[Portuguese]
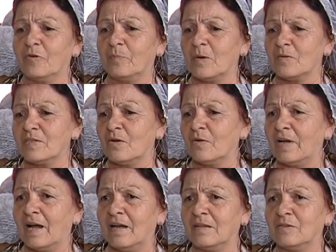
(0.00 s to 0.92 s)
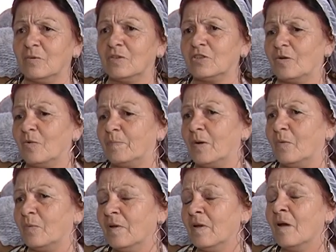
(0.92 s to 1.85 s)
o pão salgado, hoje é o pão,
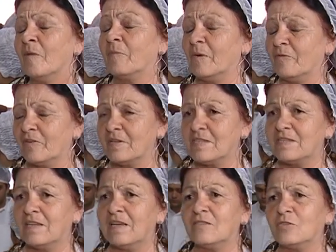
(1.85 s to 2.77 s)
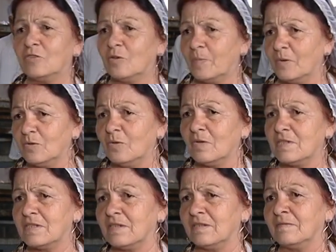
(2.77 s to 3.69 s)
pão francês, hoje é o pão
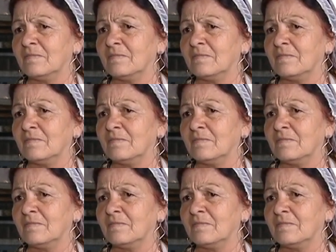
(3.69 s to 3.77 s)
doce.